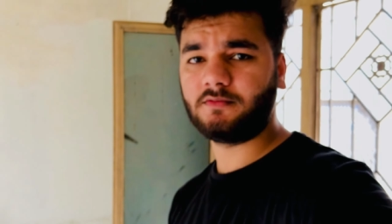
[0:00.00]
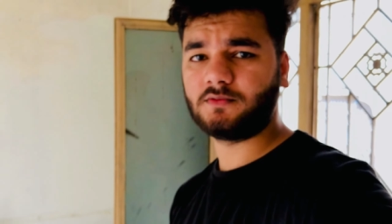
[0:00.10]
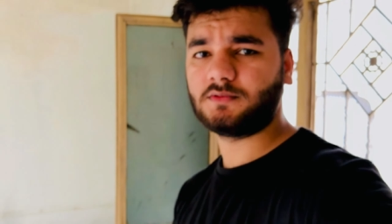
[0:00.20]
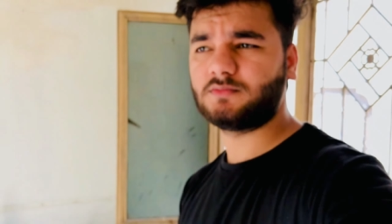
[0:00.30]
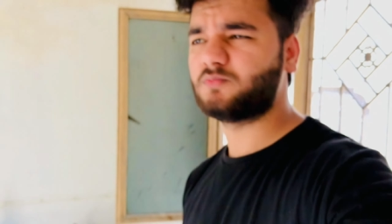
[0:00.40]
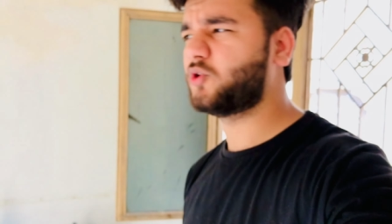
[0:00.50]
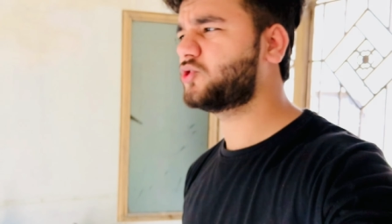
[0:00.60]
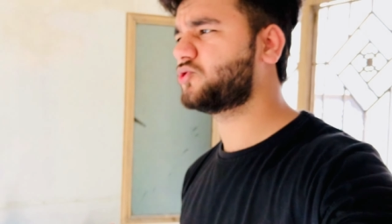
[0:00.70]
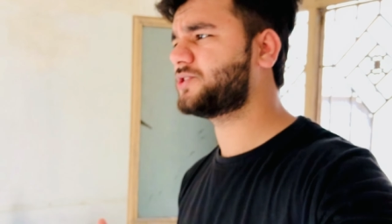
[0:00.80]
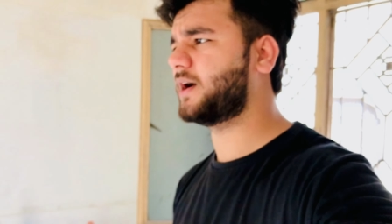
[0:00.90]

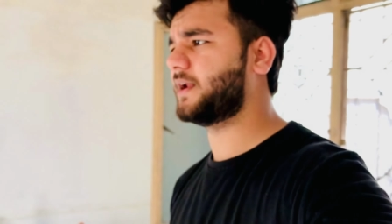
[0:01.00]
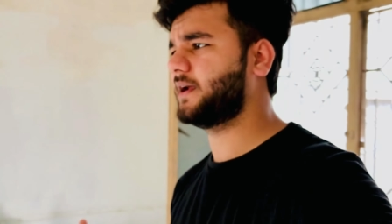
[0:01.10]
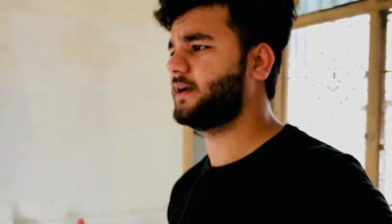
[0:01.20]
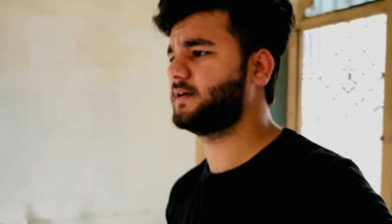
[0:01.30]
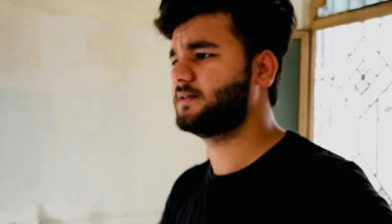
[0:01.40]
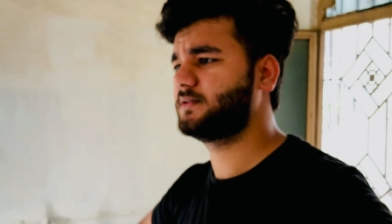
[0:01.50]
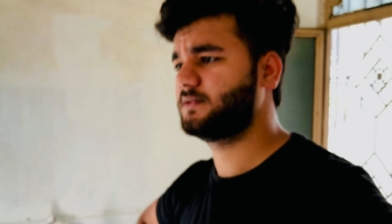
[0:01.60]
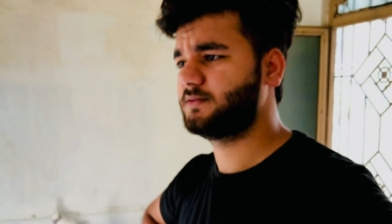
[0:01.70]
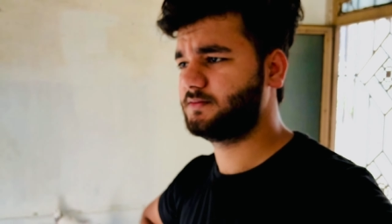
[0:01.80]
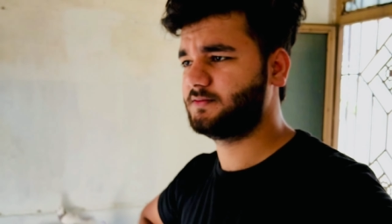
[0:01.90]
बहुत कुछ आना है
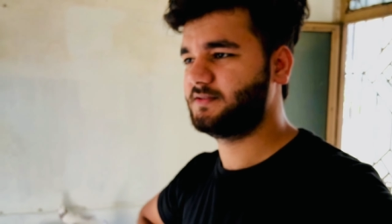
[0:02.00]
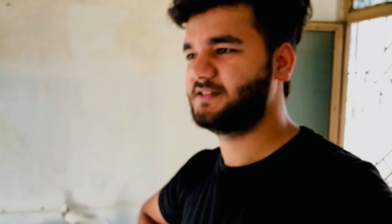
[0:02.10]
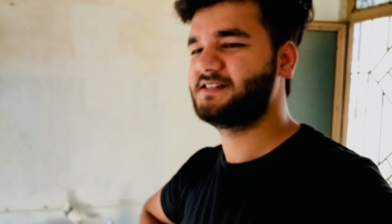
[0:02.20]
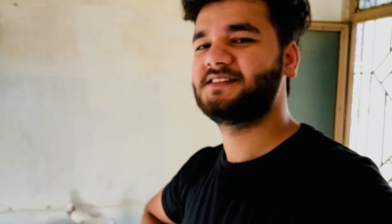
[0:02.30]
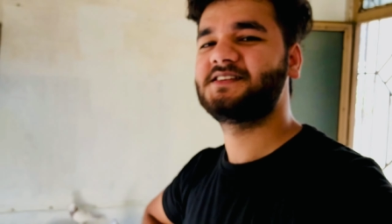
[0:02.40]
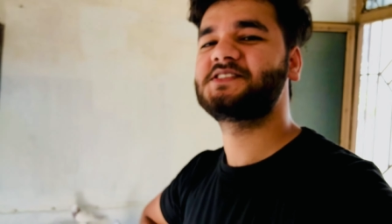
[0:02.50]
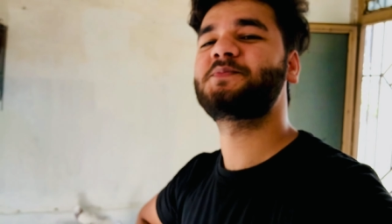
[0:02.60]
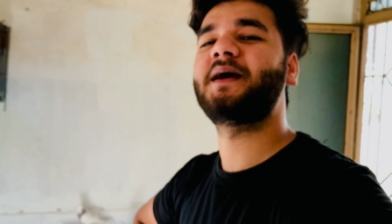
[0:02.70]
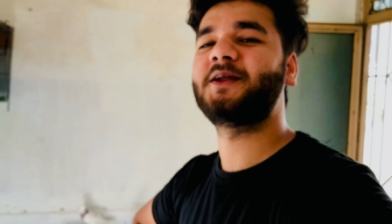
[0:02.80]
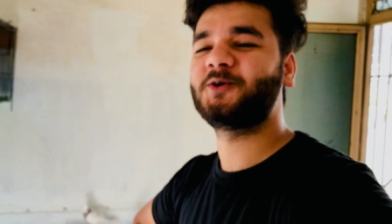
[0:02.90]
स्पैरो
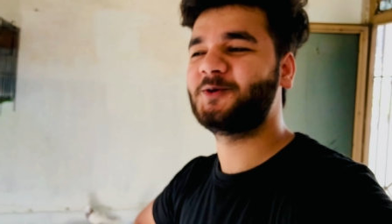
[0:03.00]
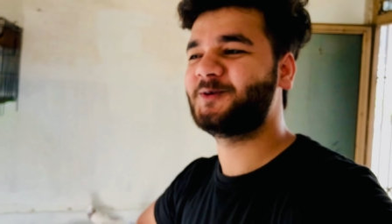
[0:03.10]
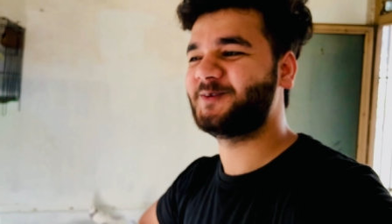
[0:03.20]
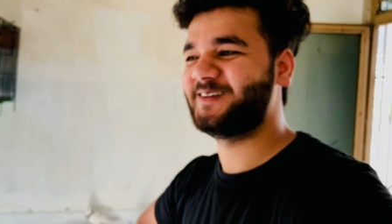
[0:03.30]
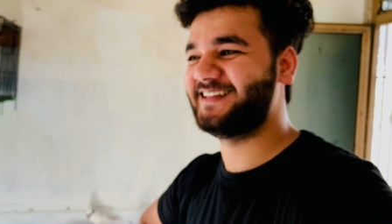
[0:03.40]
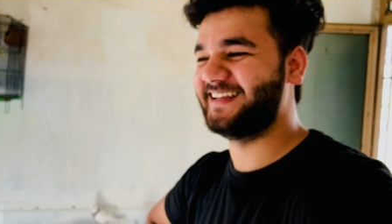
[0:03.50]
स्पैरो